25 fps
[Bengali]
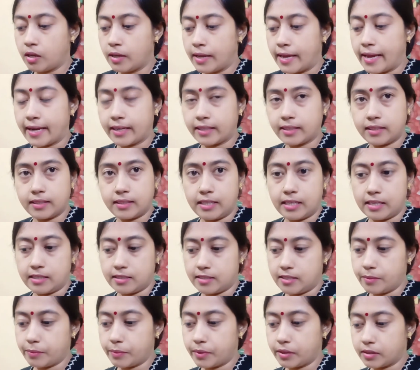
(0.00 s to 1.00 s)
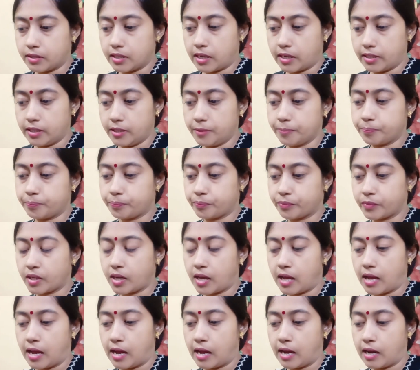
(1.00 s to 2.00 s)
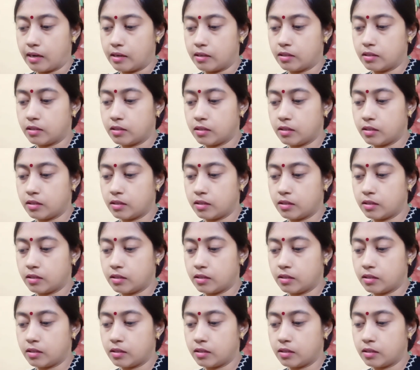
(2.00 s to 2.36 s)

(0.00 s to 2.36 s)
একটা দিয়ে আসলাম শাড়ি আর